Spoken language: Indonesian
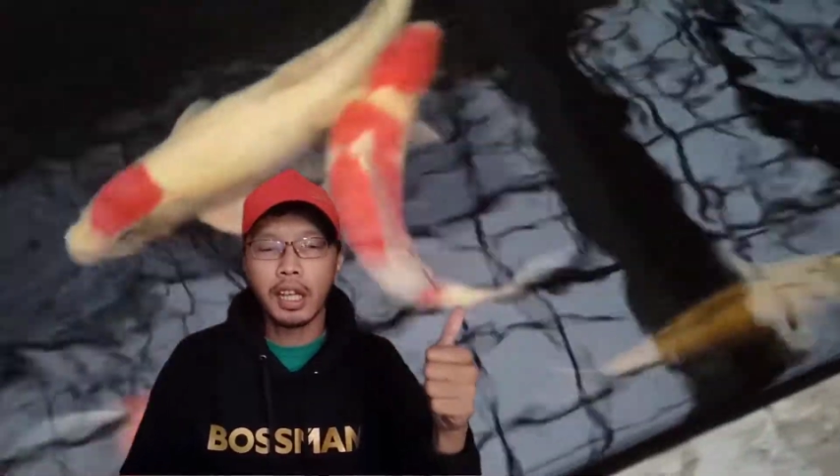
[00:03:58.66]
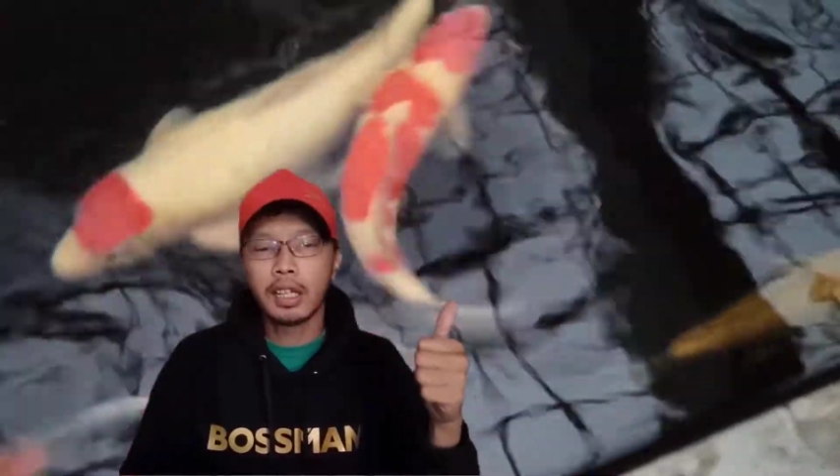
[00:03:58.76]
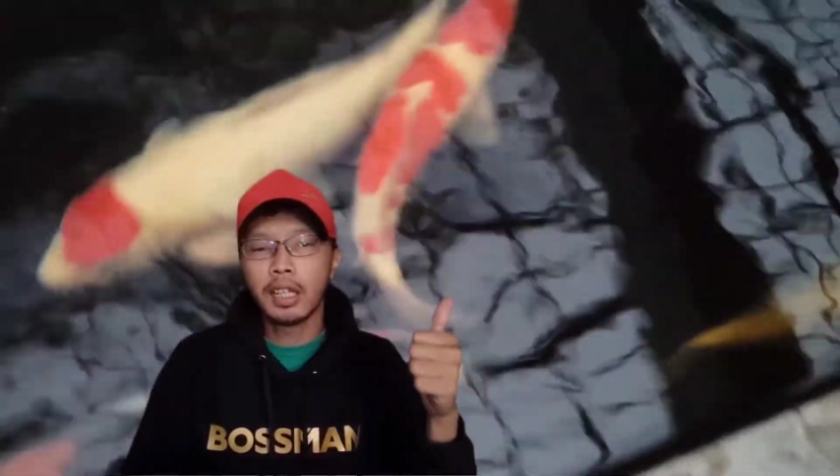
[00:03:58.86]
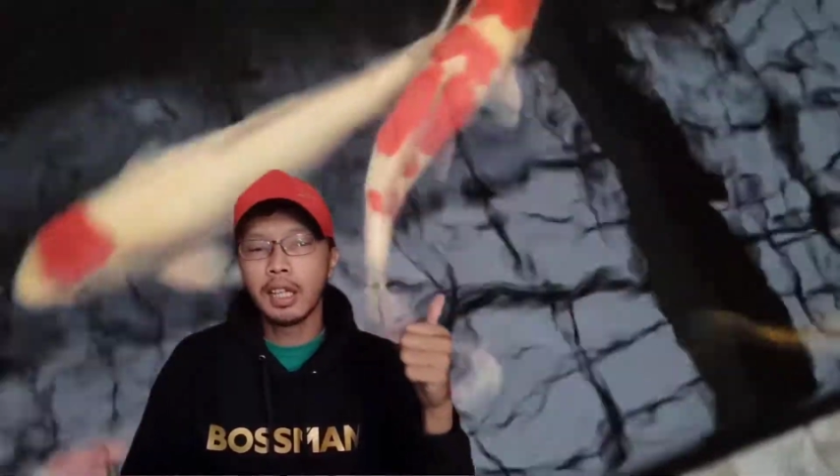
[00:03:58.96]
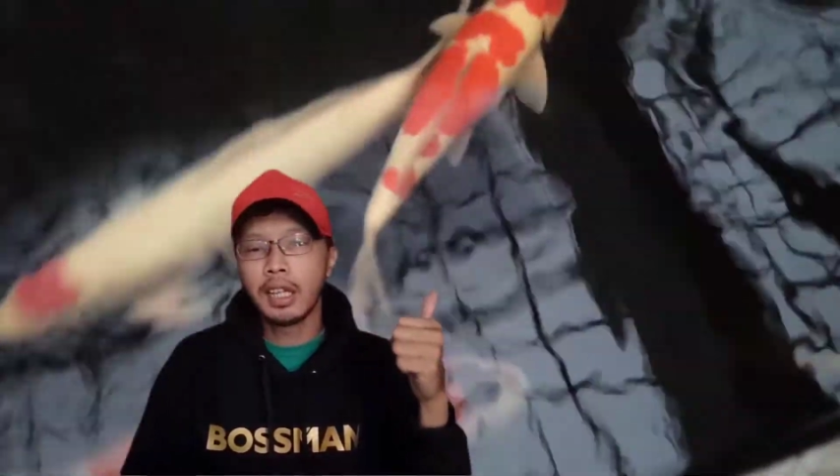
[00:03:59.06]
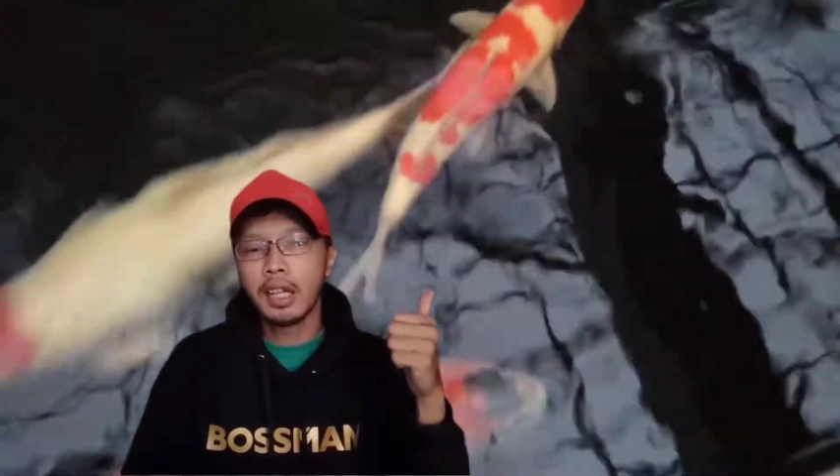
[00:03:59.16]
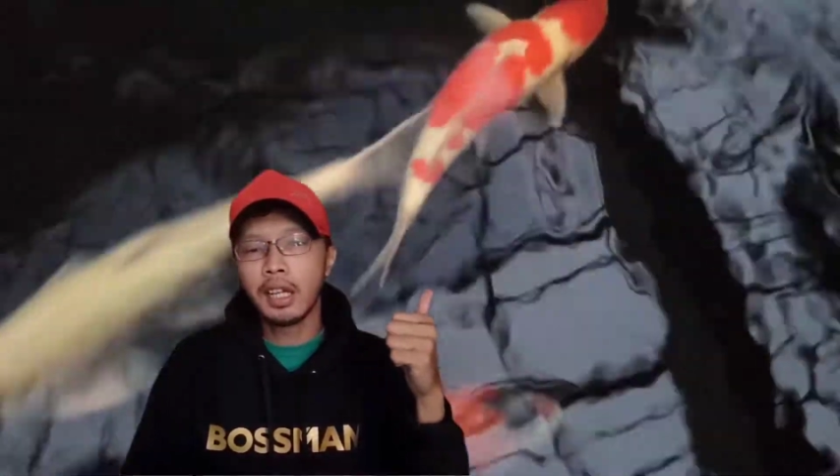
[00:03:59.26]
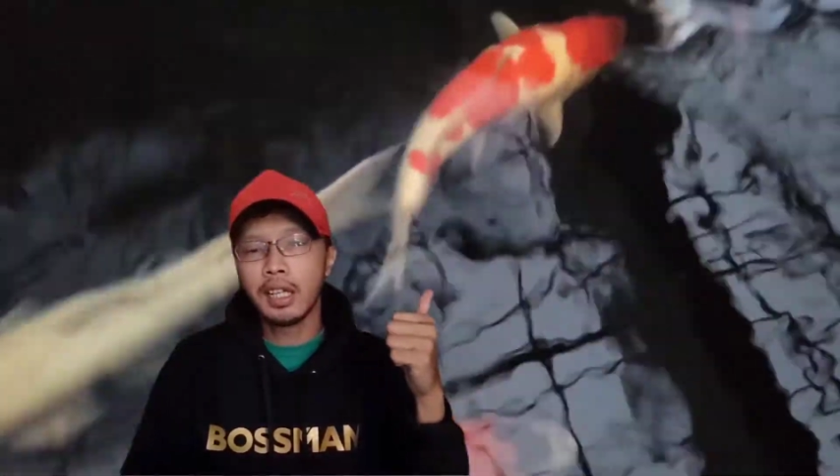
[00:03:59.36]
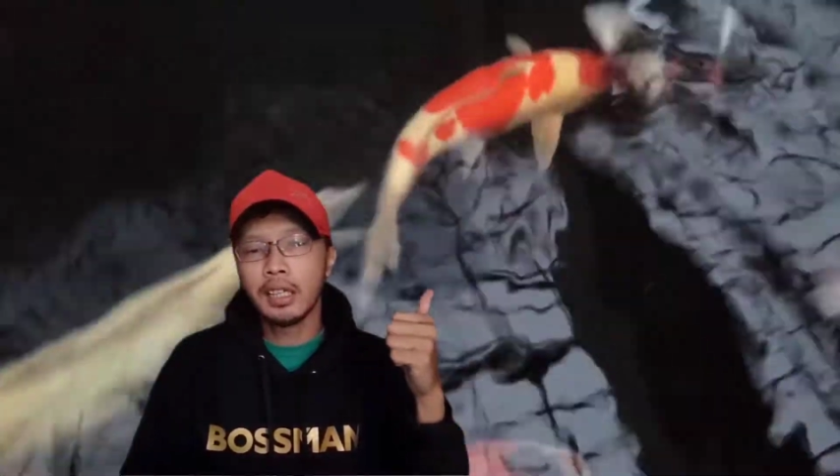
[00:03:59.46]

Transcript: ada yang